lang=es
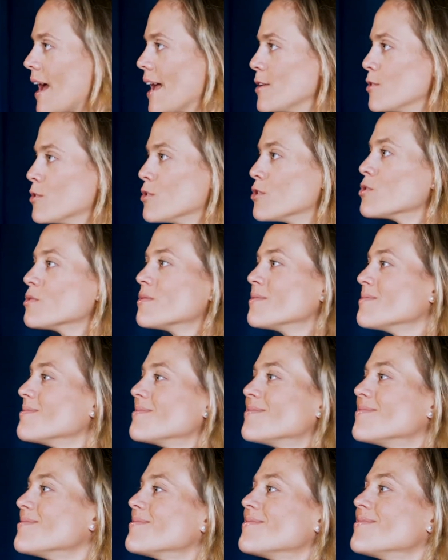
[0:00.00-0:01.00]
hay un
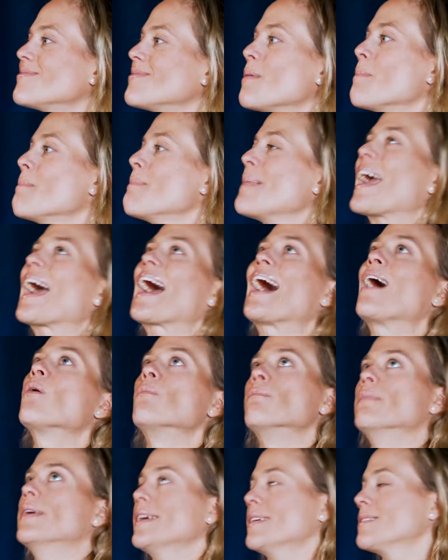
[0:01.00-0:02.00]

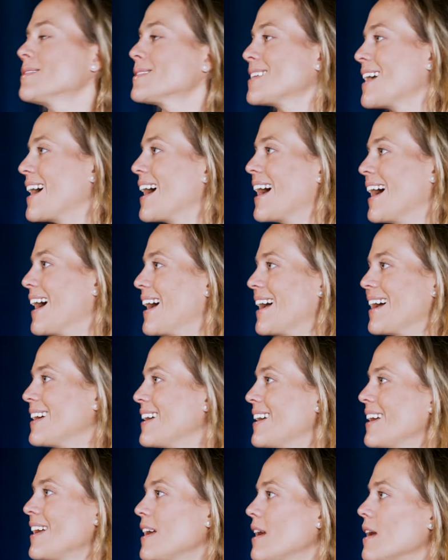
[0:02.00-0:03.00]
mega hombre. O sea,
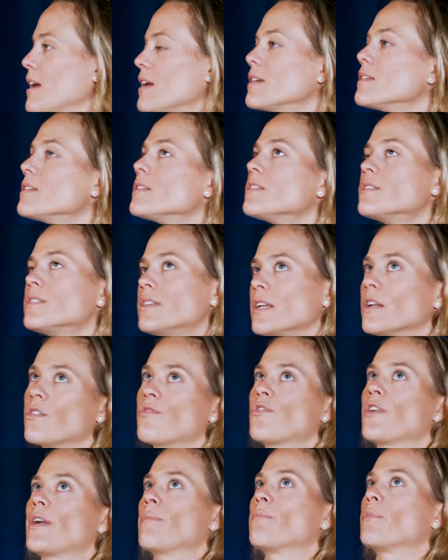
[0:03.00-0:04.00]
si
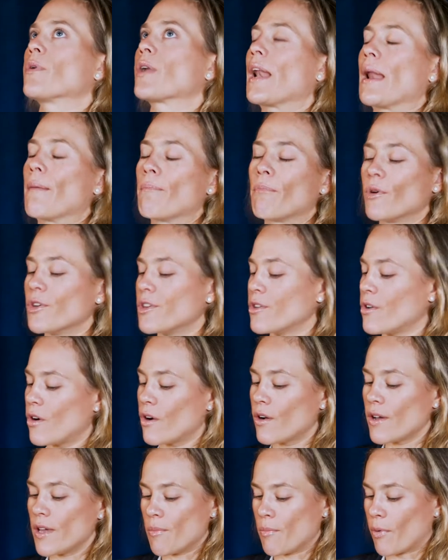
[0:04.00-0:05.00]
no fuera por el
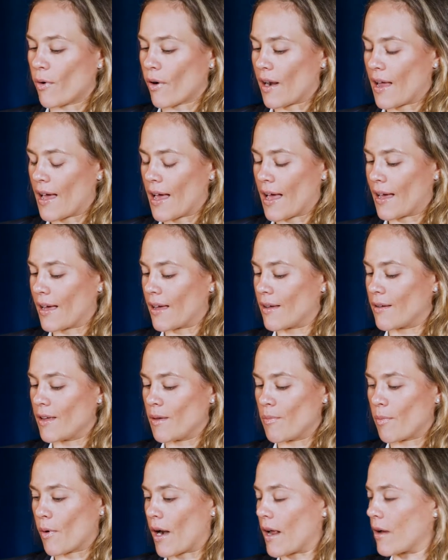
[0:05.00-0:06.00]
apoyo y por la,
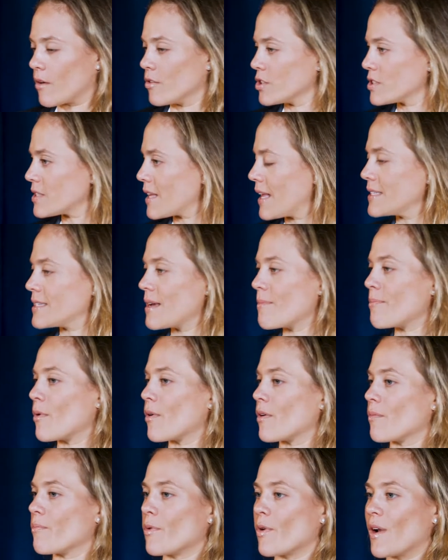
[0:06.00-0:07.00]
y por la constancia y
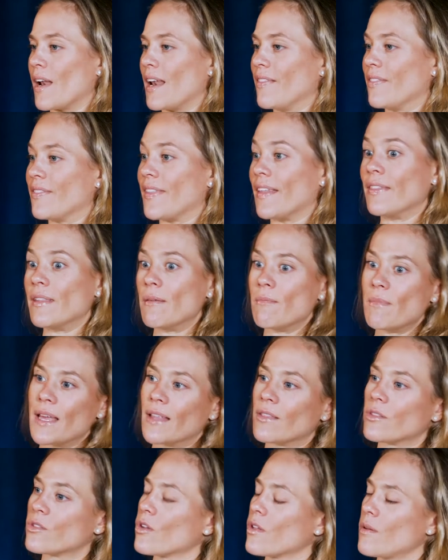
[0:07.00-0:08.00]
por, por el
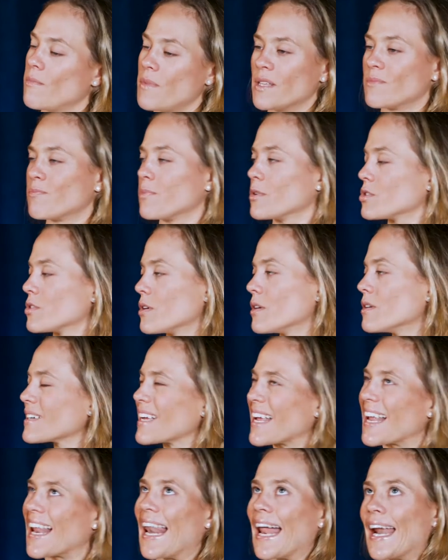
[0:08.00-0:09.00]
entendimiento de mi
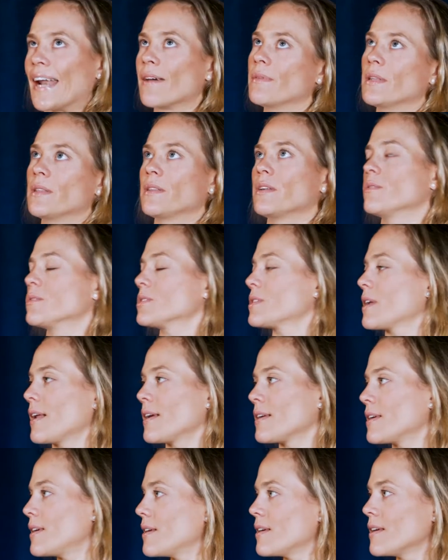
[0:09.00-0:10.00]
esposo, claramente no
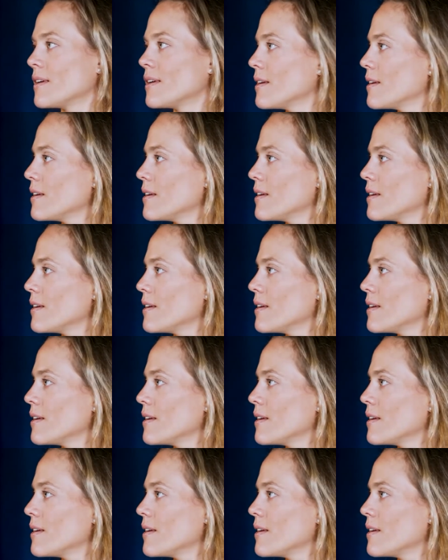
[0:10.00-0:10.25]
estaría aquí